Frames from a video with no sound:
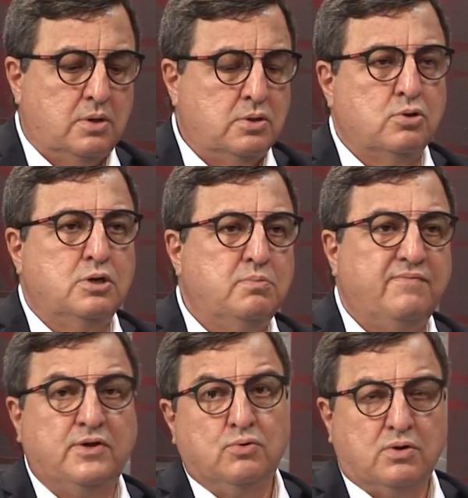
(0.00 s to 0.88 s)
de
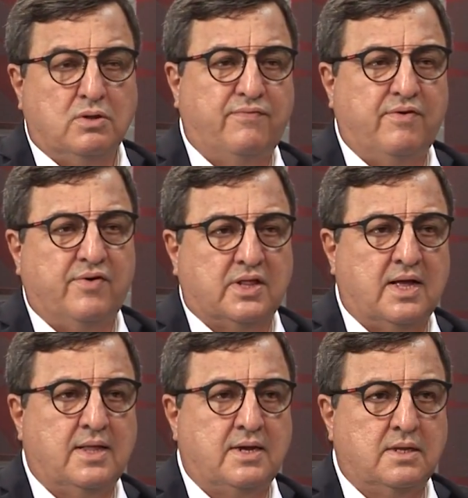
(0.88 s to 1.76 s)
2021, que não foi
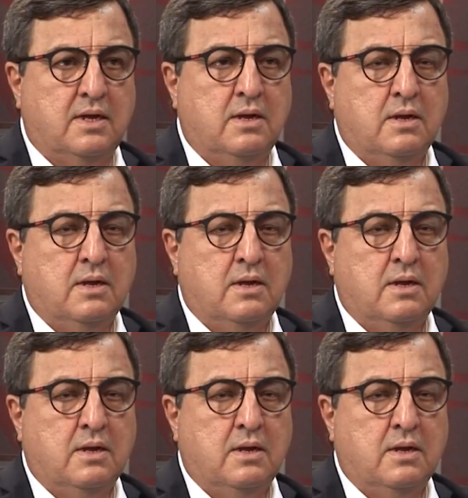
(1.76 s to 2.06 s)
votado ainda.